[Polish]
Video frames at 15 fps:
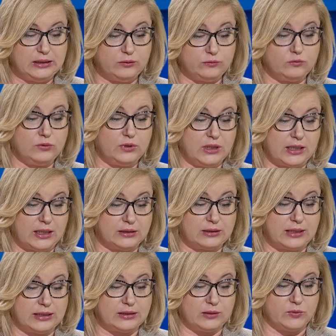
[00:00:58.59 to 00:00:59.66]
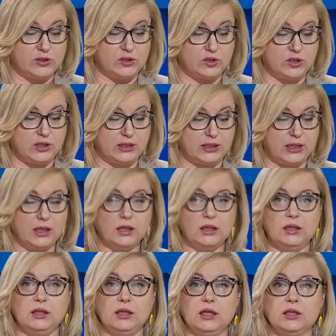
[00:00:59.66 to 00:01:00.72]
I Unia razem jest silna,
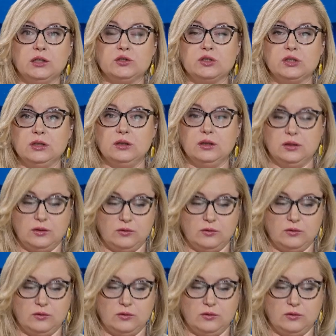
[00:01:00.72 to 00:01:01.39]
niech żyje